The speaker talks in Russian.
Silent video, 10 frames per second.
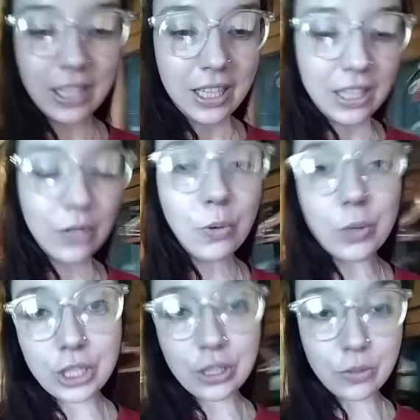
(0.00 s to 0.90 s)
и
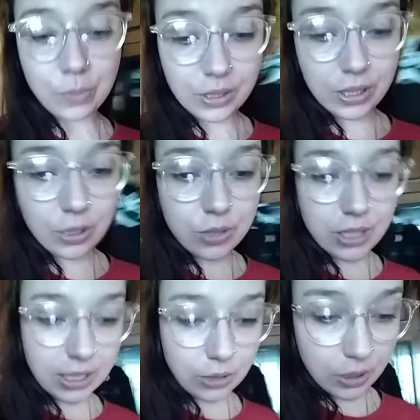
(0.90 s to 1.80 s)
очень любил, и
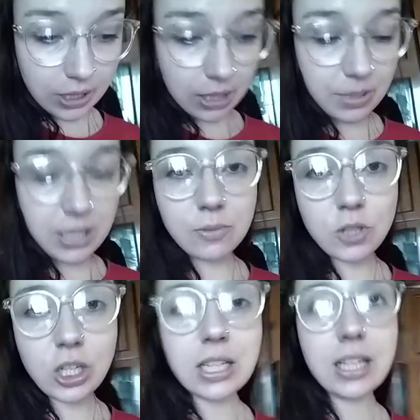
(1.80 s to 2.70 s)
людей, которые ко мне
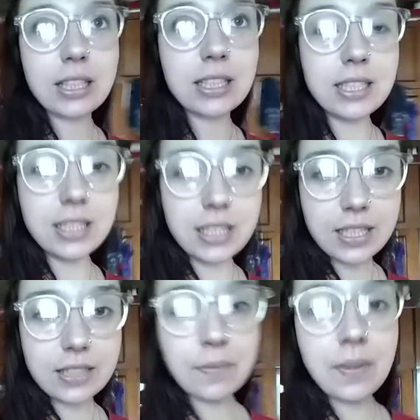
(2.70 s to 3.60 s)
замечательно
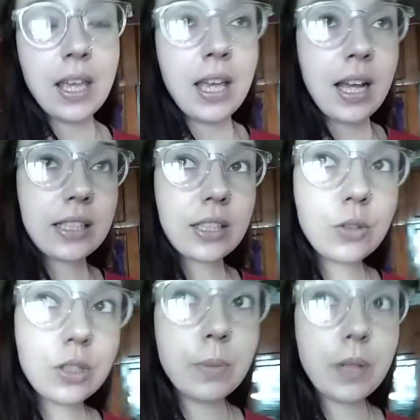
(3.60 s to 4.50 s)
относились, от
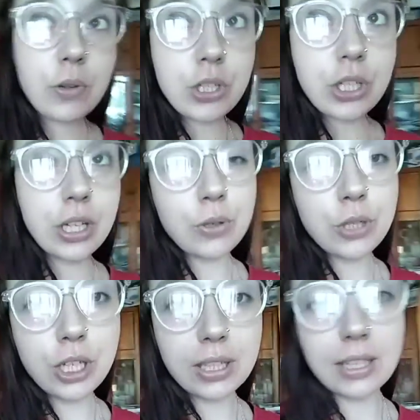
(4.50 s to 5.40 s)
которых была очень
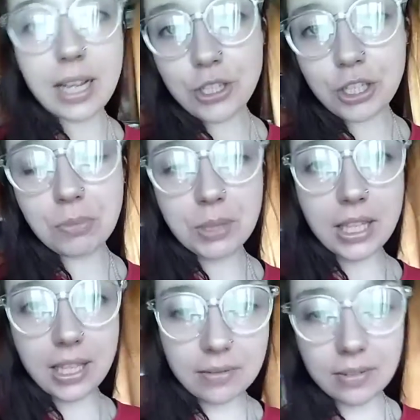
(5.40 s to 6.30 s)
хорошая отдача
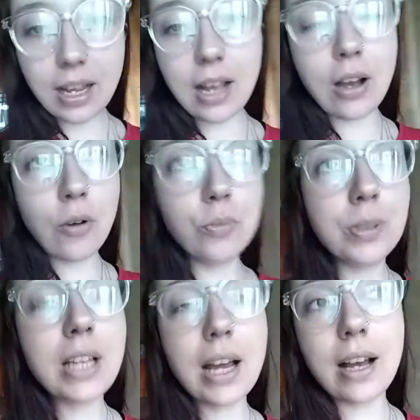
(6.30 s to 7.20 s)
мне, а у
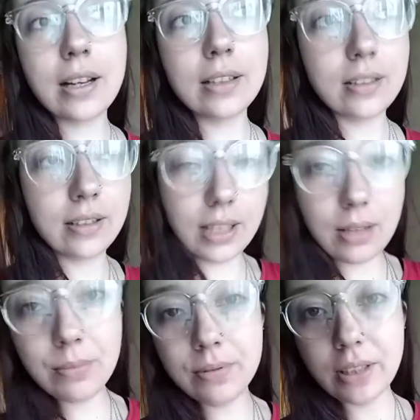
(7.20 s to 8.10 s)
меня э,
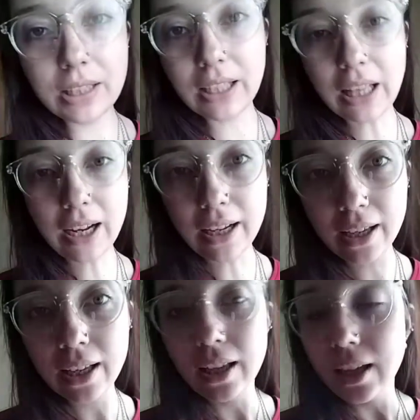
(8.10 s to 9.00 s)
им и так
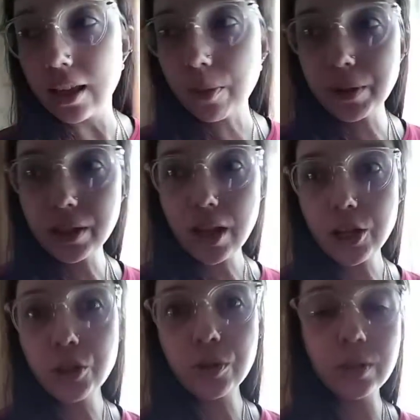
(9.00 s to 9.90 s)
далее, я поняла,
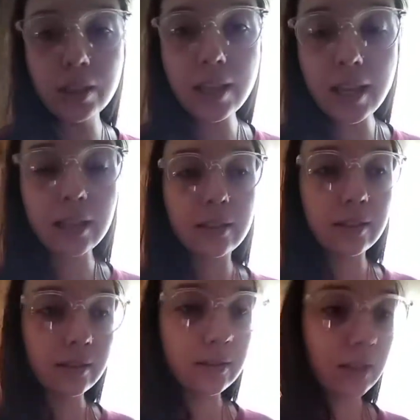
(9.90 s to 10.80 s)
что да нет,
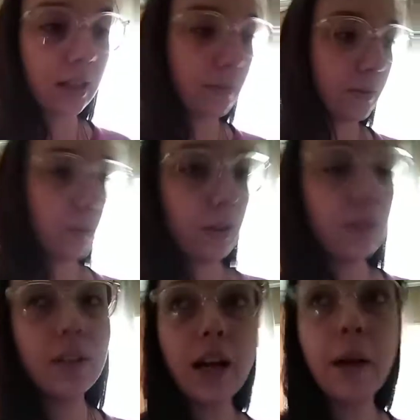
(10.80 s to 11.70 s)
как бы, ну,
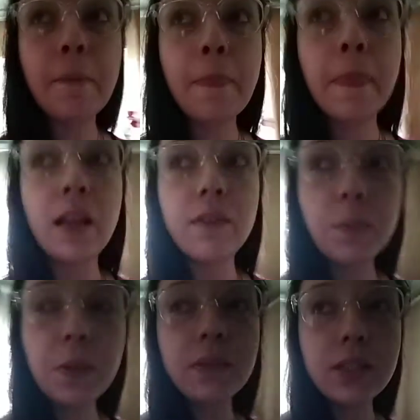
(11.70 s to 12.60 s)
нифига.
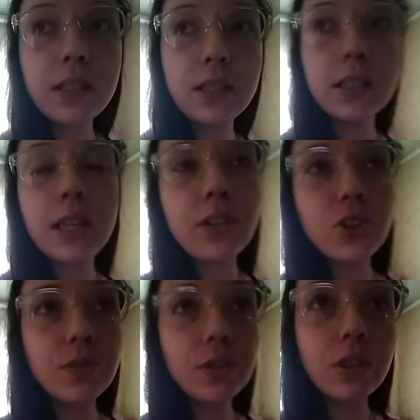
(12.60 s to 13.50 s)
Во-первых, э, я
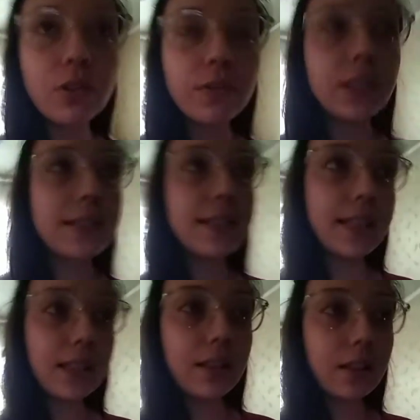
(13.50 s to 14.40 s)
ничего такого не
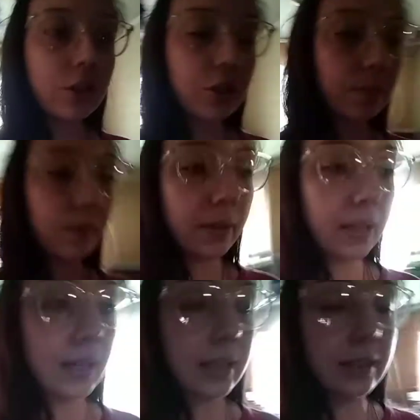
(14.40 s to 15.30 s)
сделала, чтобы
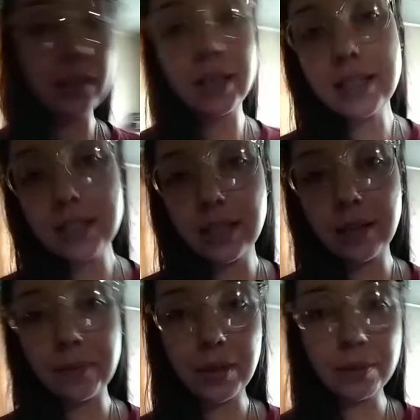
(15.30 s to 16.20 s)
мои
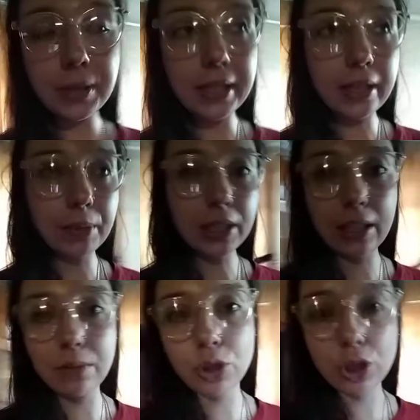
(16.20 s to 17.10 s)
одноклассники были ко мне
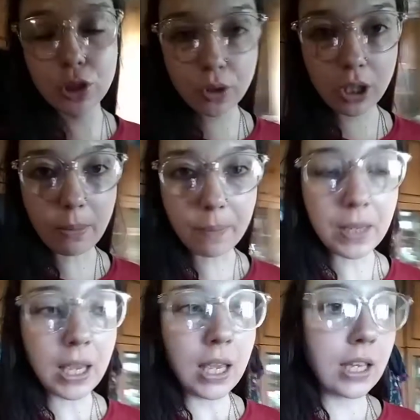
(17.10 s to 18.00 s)
такими жестокими.
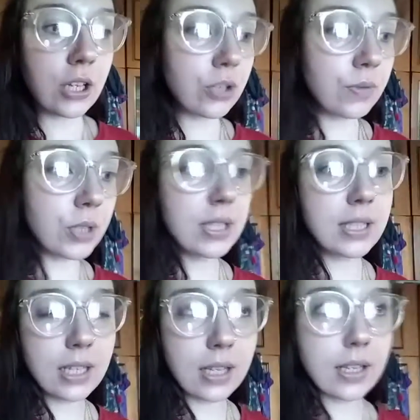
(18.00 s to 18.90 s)
Я ничего не
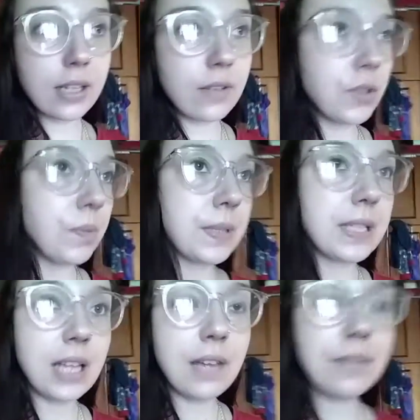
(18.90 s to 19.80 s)
сделала, никого не
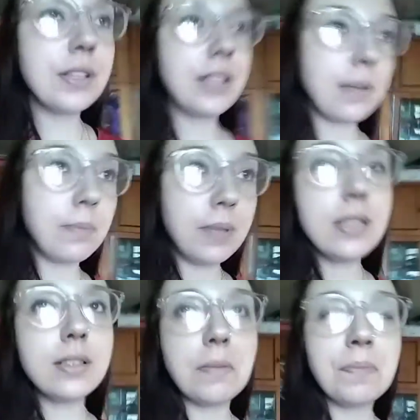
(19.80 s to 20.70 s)
подставила, не
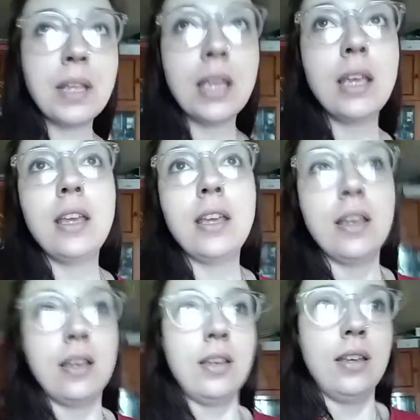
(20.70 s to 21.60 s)
обидела,
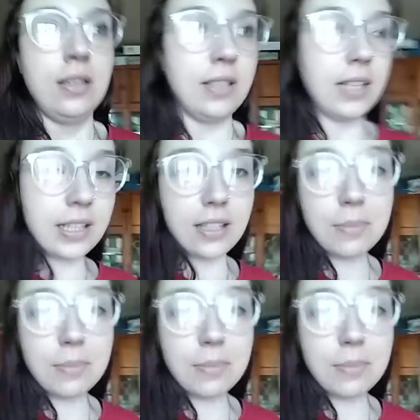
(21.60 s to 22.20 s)
ни одним